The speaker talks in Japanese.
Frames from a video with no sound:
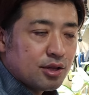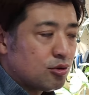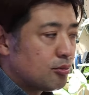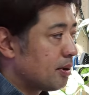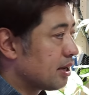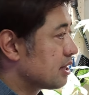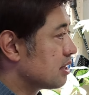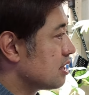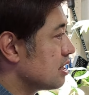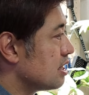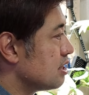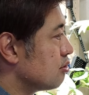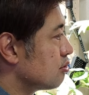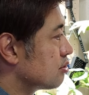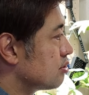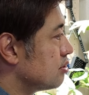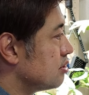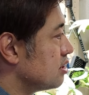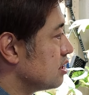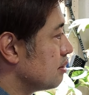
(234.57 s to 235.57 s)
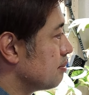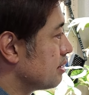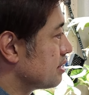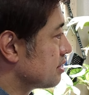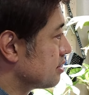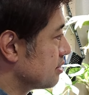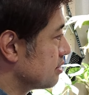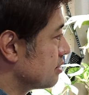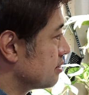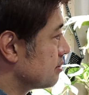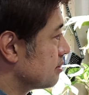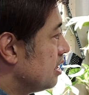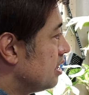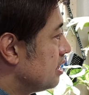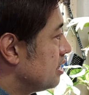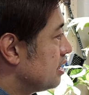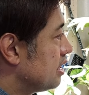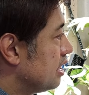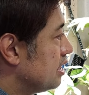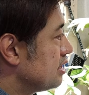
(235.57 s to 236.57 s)
のバッテリーを積んでます。
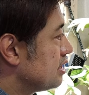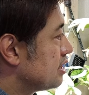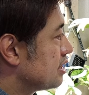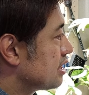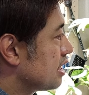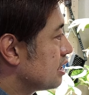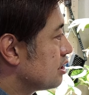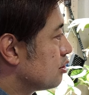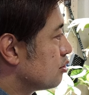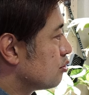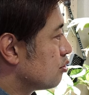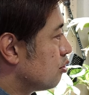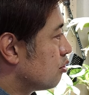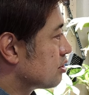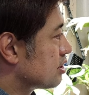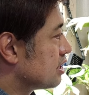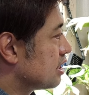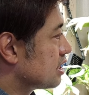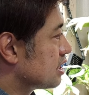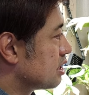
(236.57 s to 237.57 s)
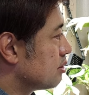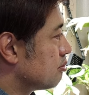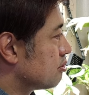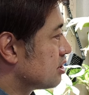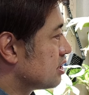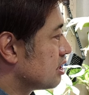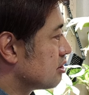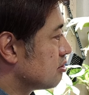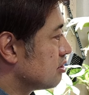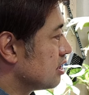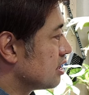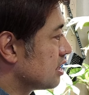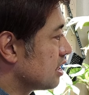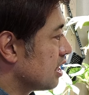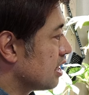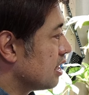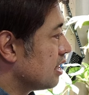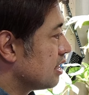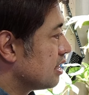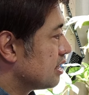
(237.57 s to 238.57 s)
電池残量のお知らせもしてくれ
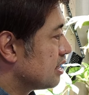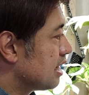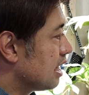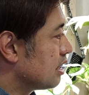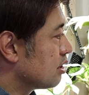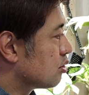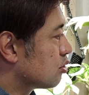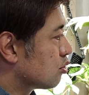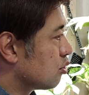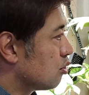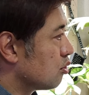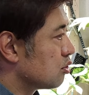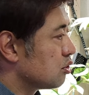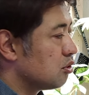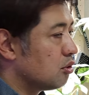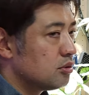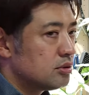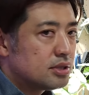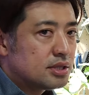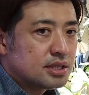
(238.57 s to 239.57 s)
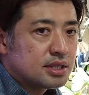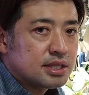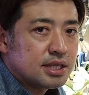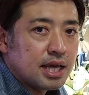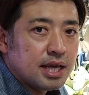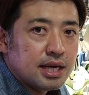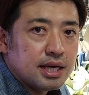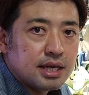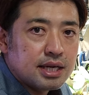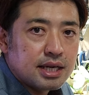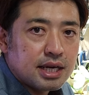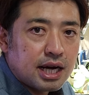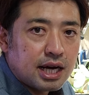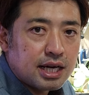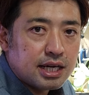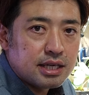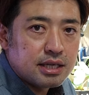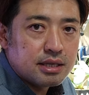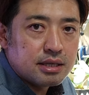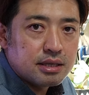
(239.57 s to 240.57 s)
て、なんと4000
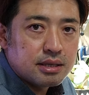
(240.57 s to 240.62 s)
回